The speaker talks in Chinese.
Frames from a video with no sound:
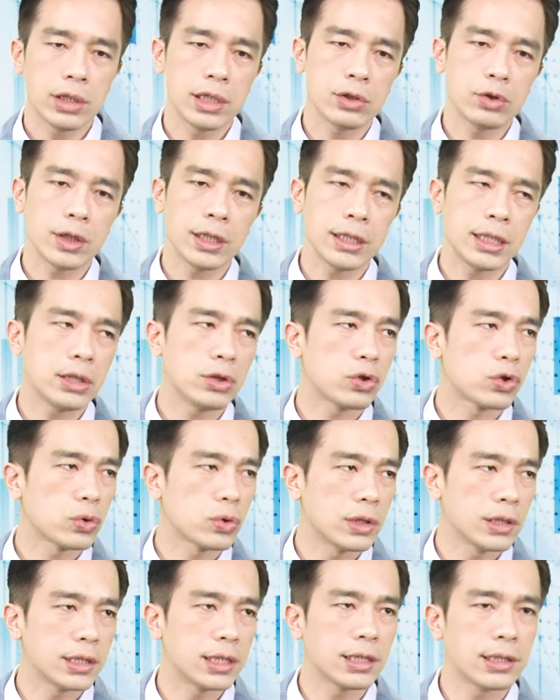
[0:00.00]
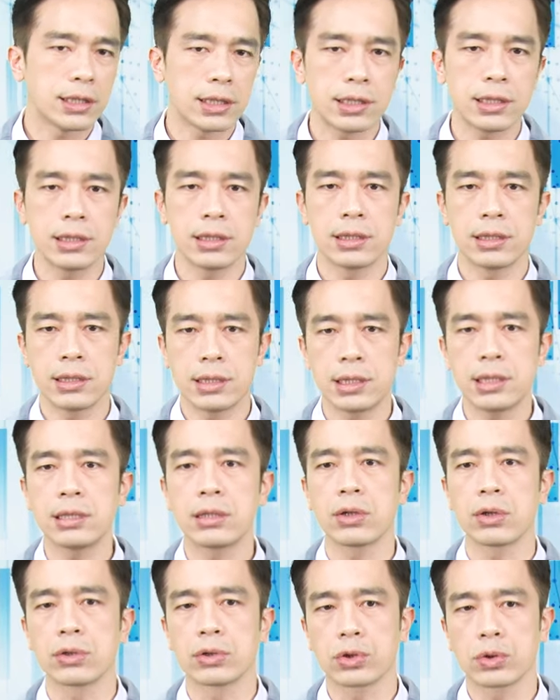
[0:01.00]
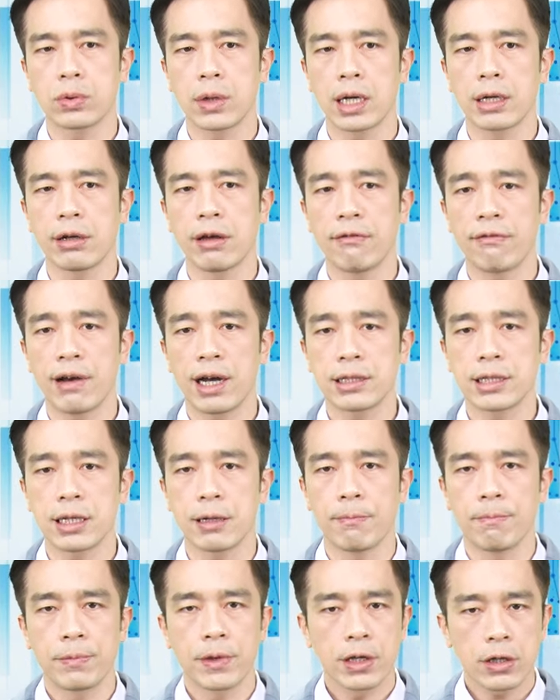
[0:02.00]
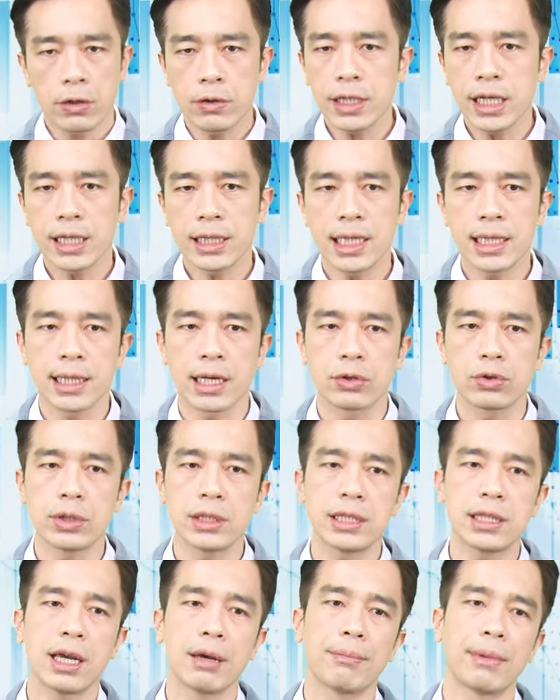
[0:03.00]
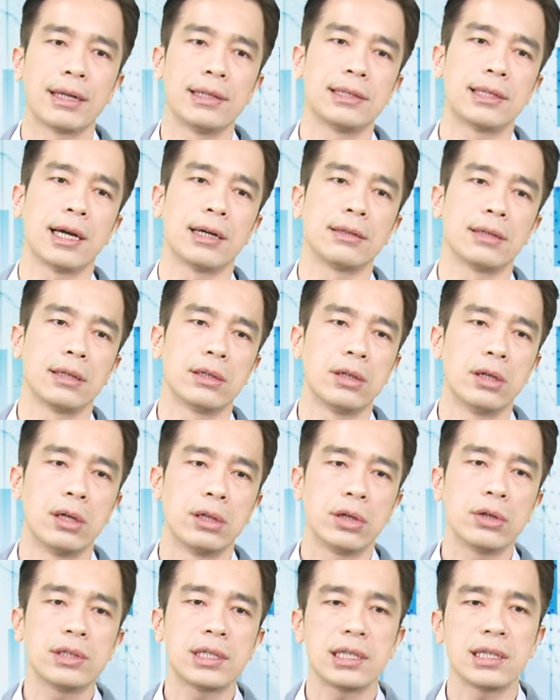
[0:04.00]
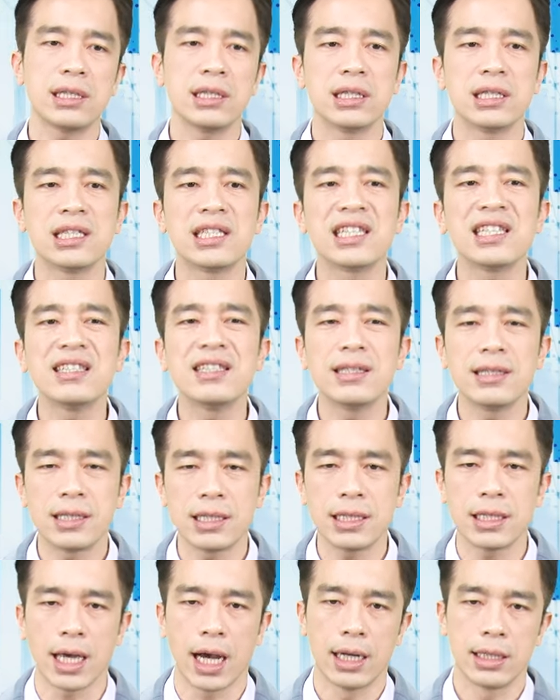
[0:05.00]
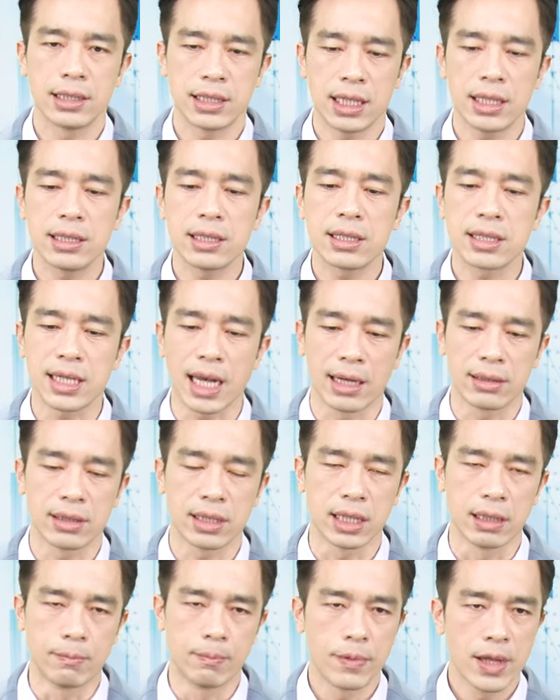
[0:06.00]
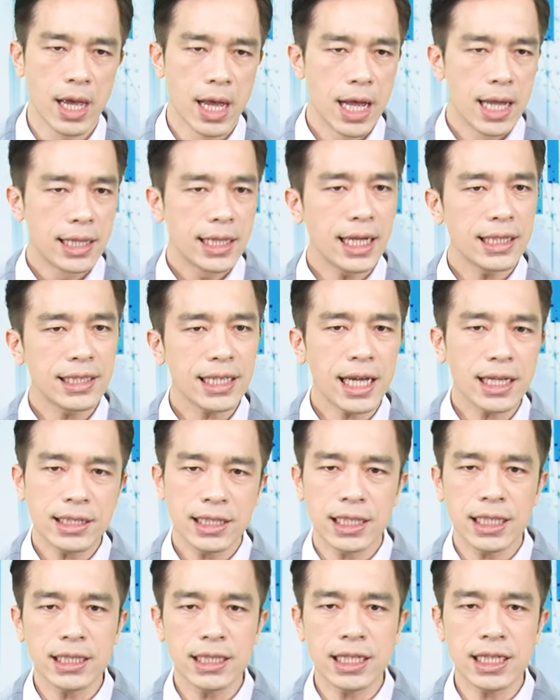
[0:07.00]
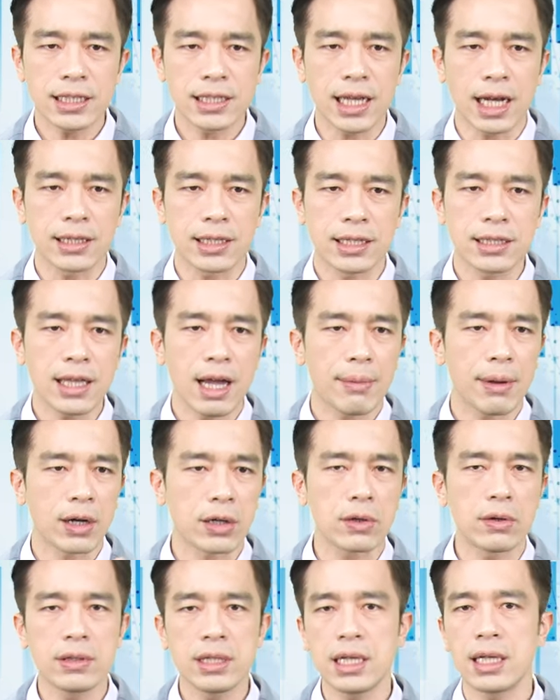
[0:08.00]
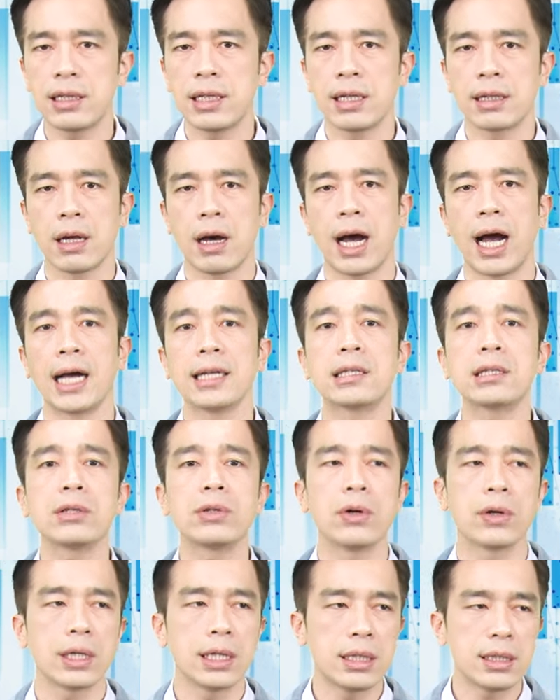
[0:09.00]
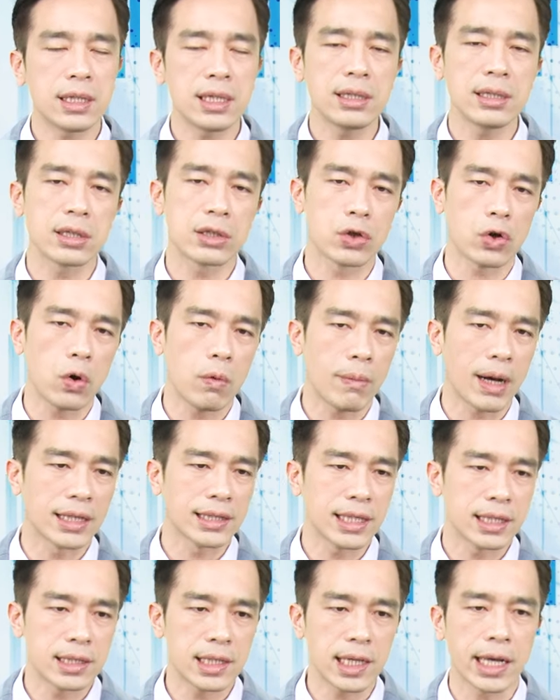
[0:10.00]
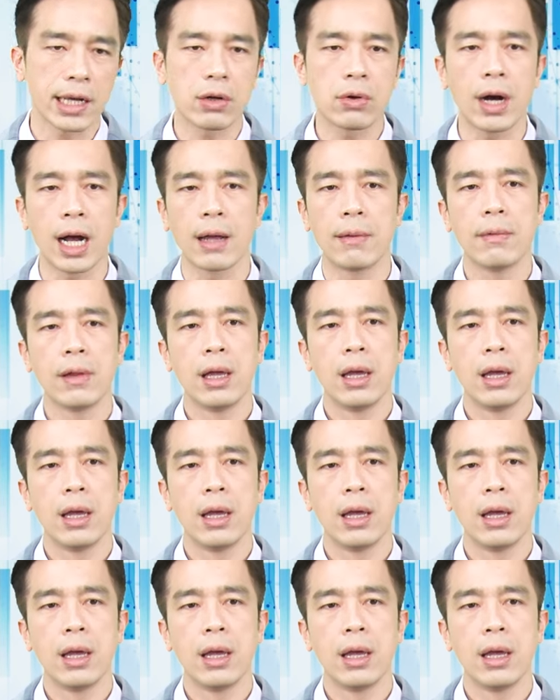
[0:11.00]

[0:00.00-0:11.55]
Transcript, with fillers: 得最近除了这四四种之外，你会发现工业电脑最近也蛮强的，尤其是星际啊，今天是涨停。那既然星际涨停，代表工业电脑还是有一定的筹码在这一块。